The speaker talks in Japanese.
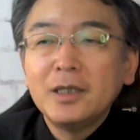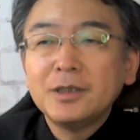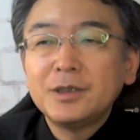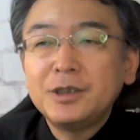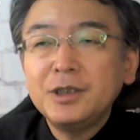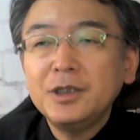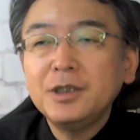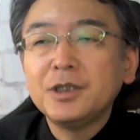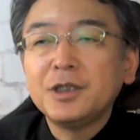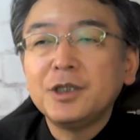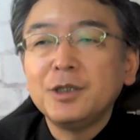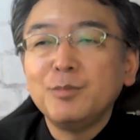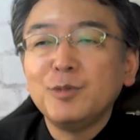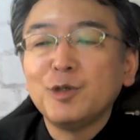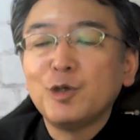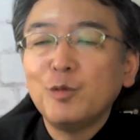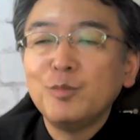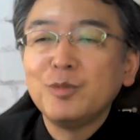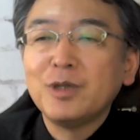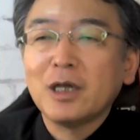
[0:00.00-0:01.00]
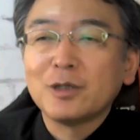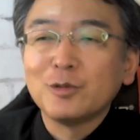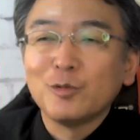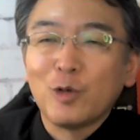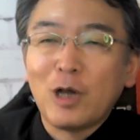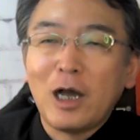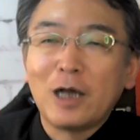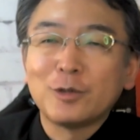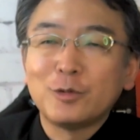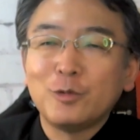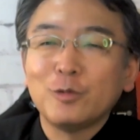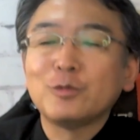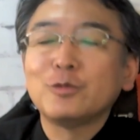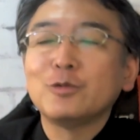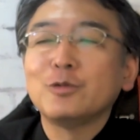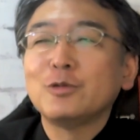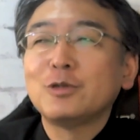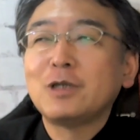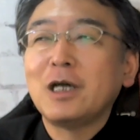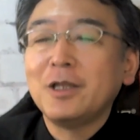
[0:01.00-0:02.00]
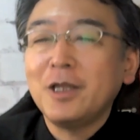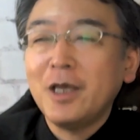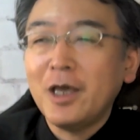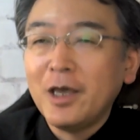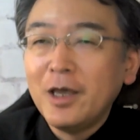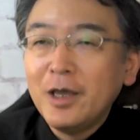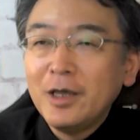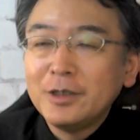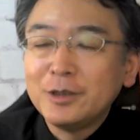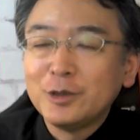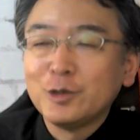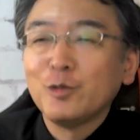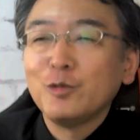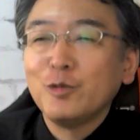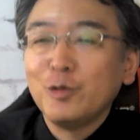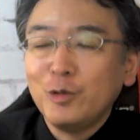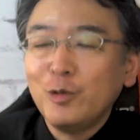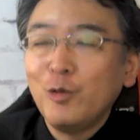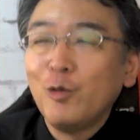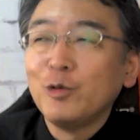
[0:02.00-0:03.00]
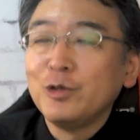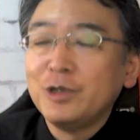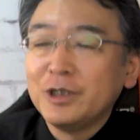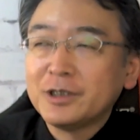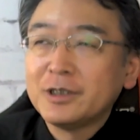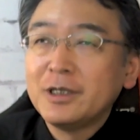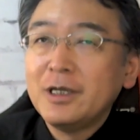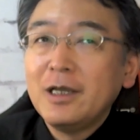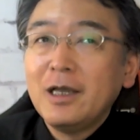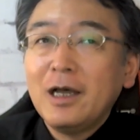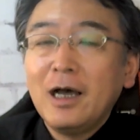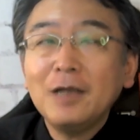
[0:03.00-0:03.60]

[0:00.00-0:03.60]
新規見込み客の獲得がね、非常に多いです。